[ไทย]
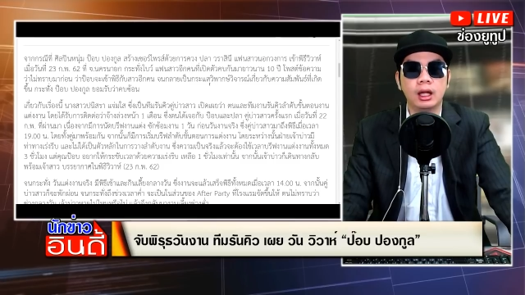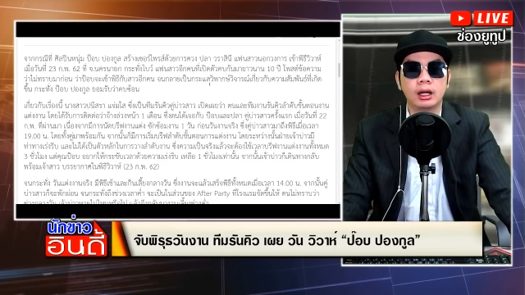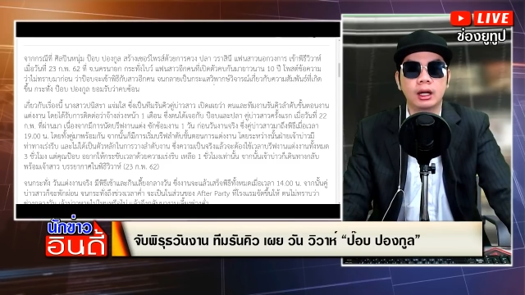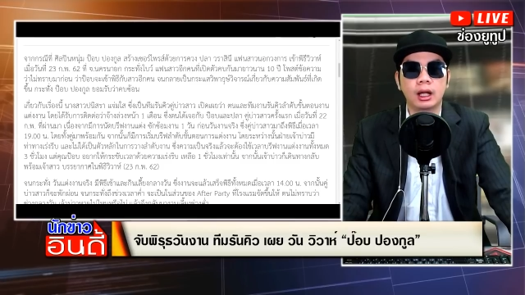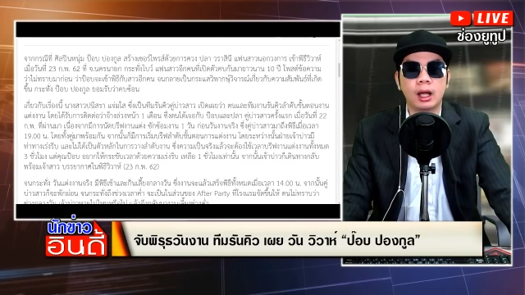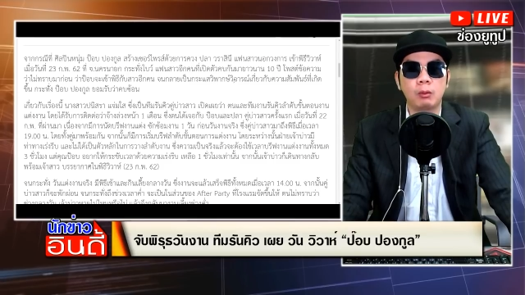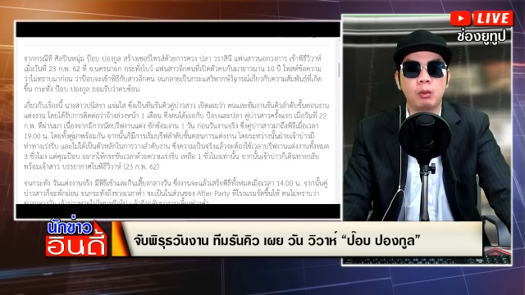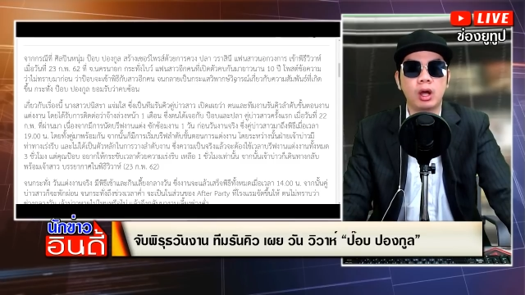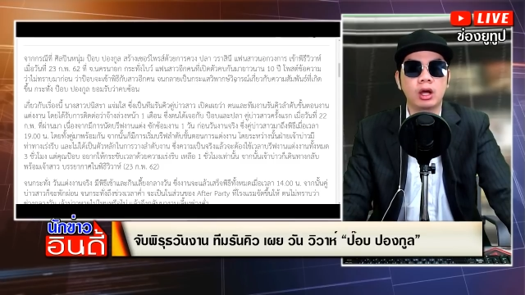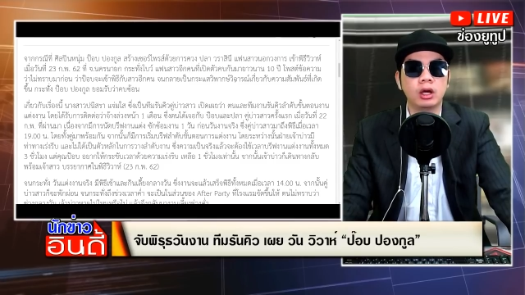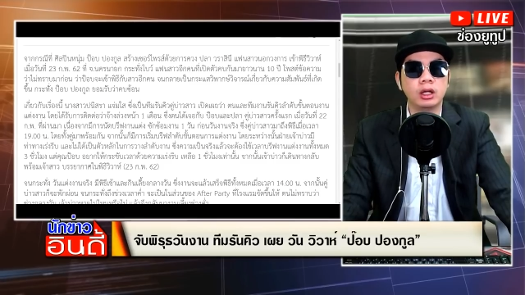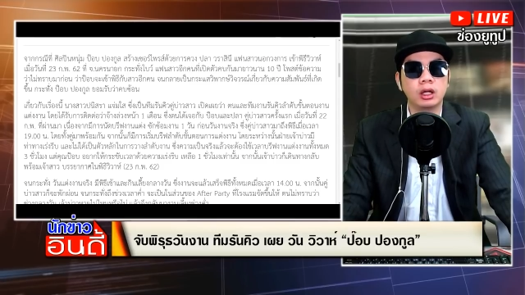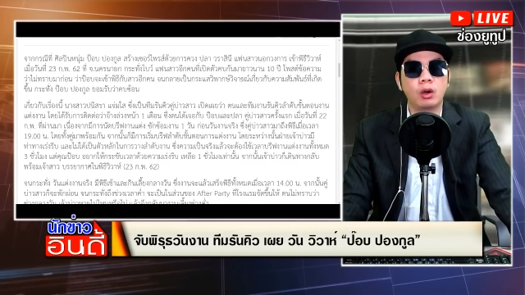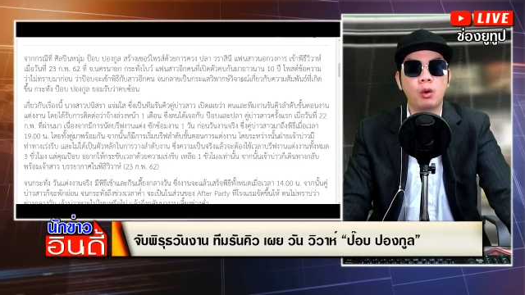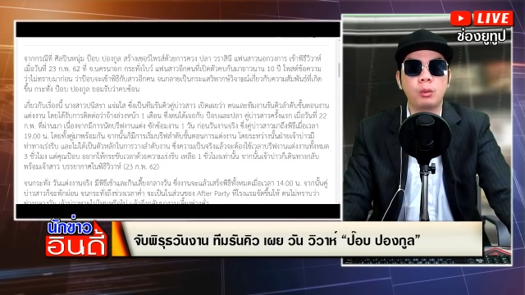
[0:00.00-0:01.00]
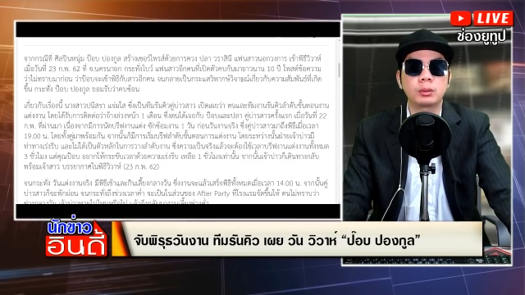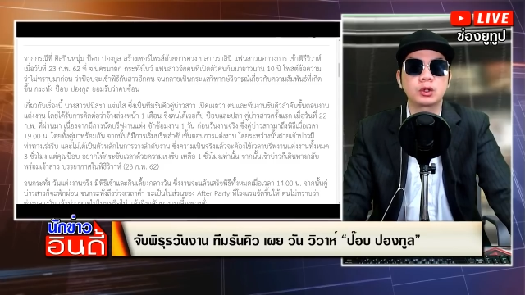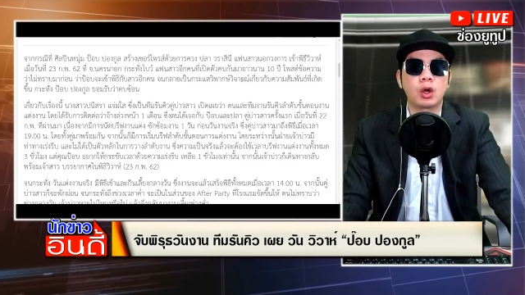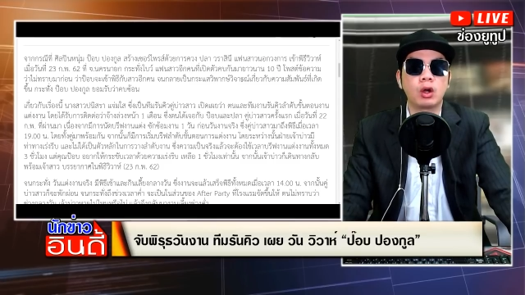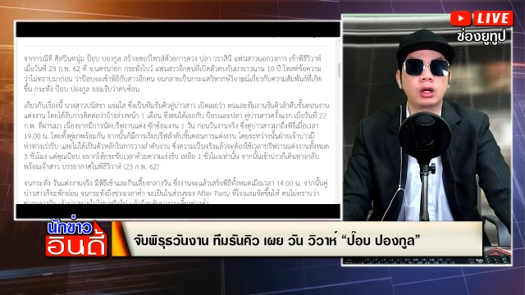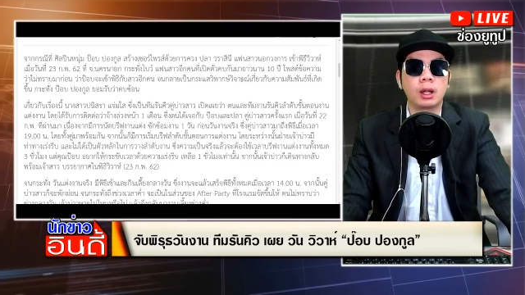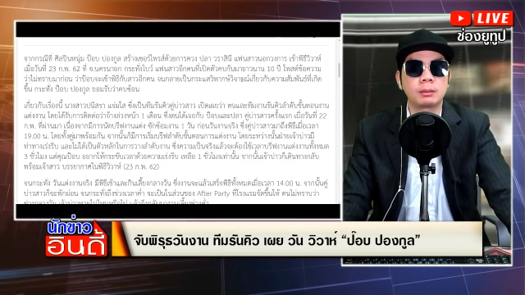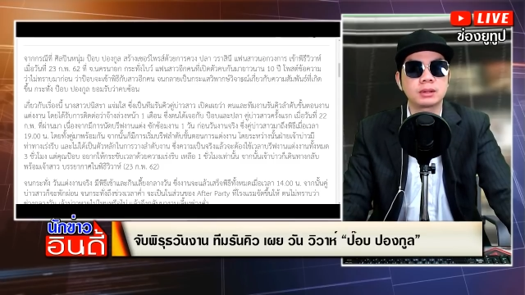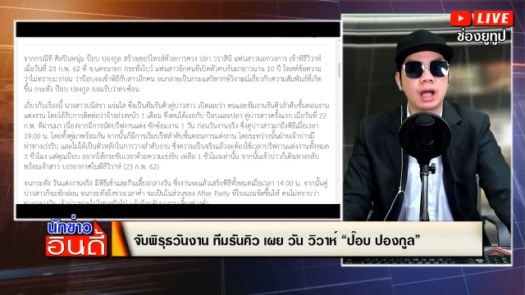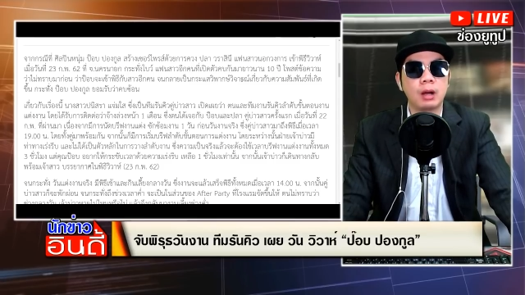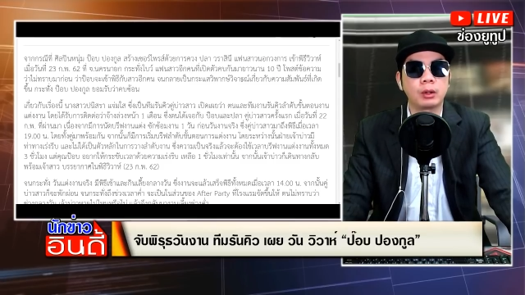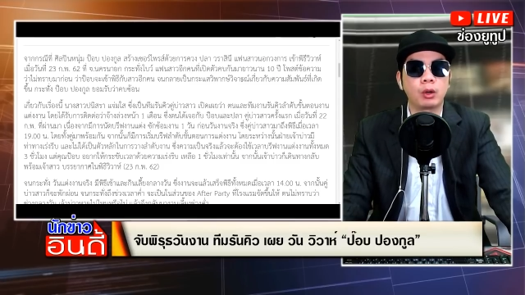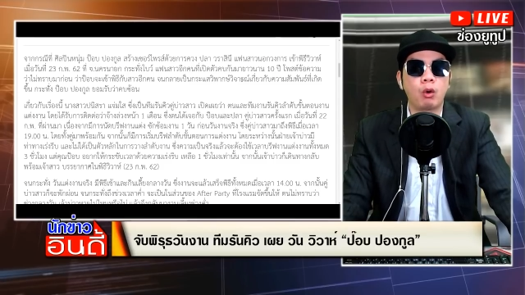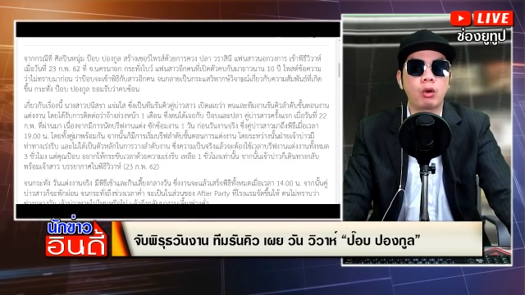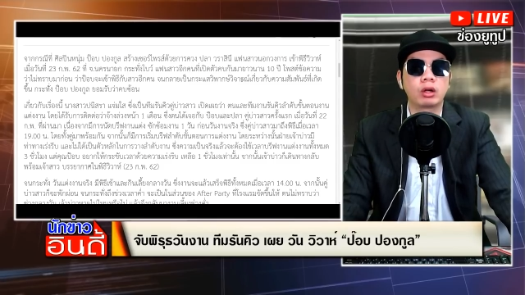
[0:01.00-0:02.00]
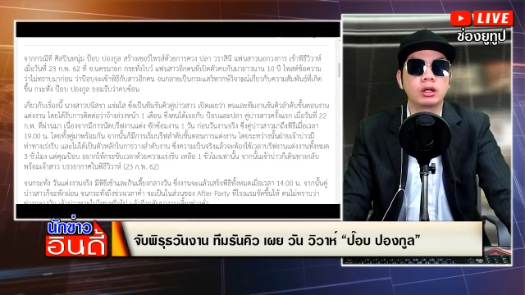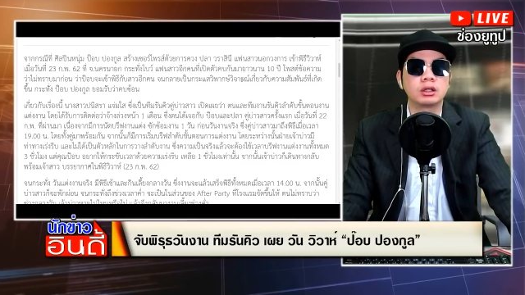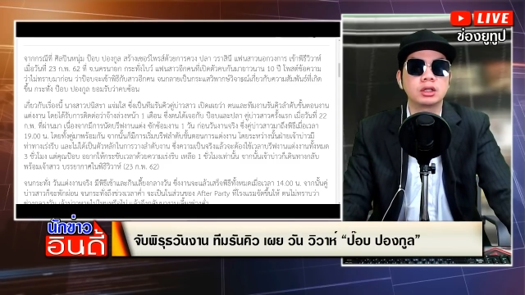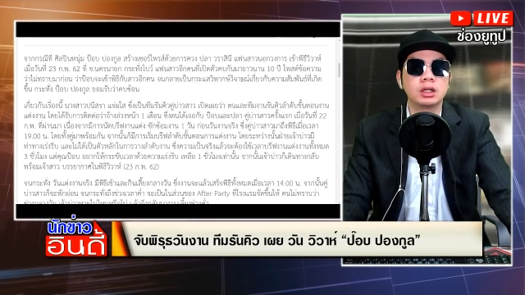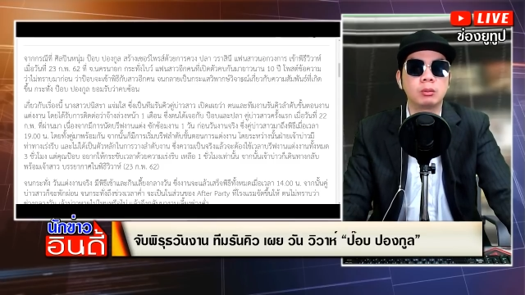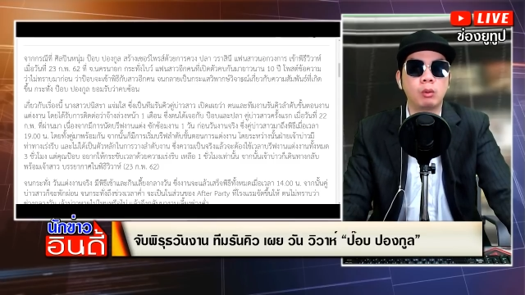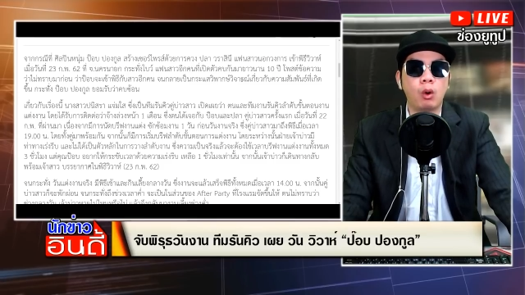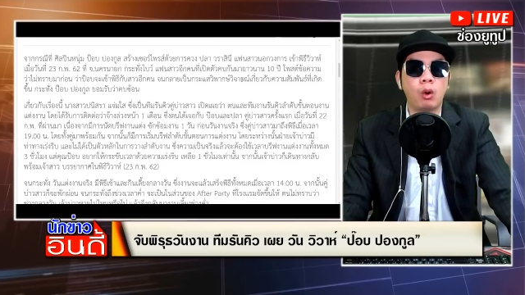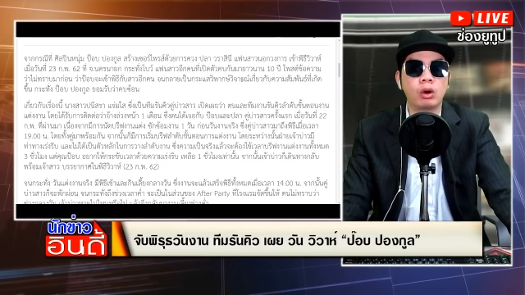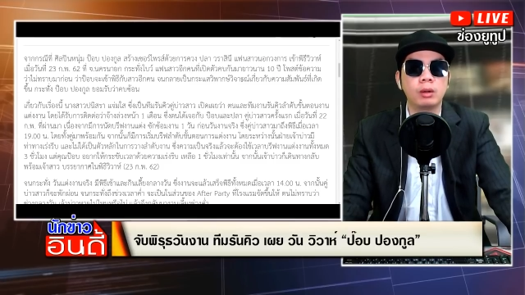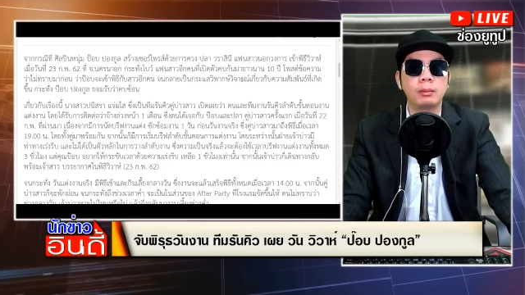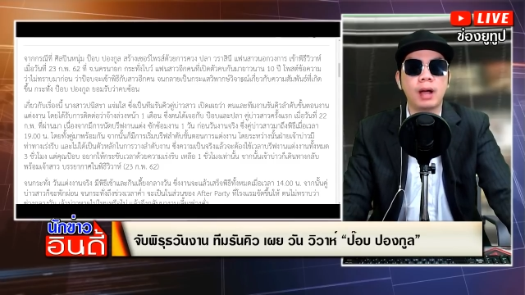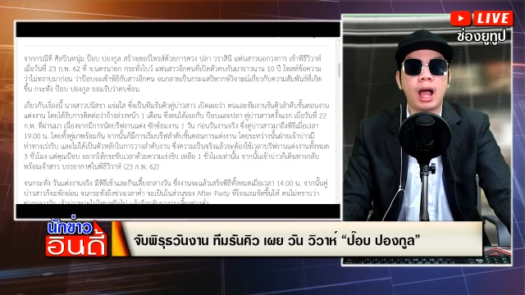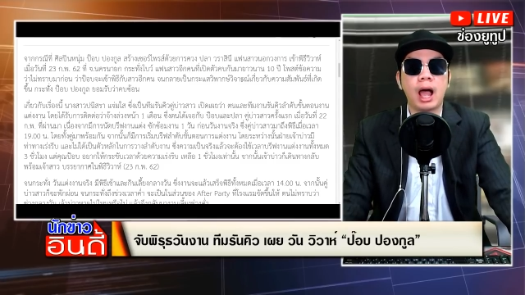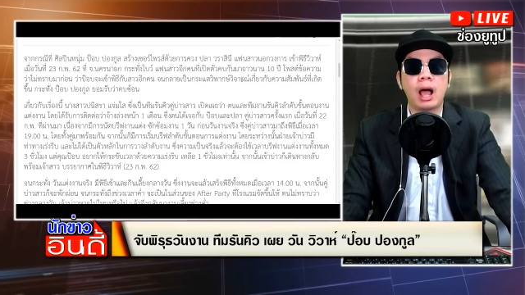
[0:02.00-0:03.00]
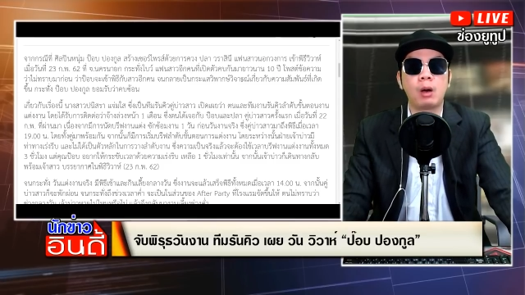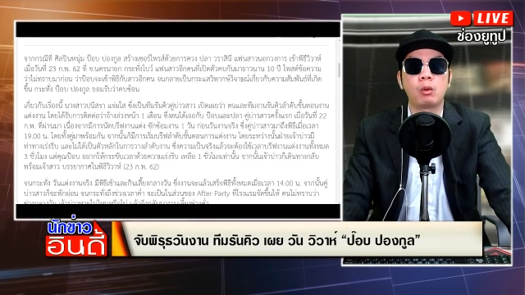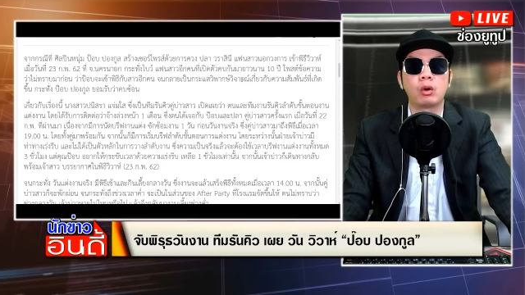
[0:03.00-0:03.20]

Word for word: นะครับว่าเฮ้ยคบซ้อนกับสาวอีกคนนึงชื่อโบหรือเปล่า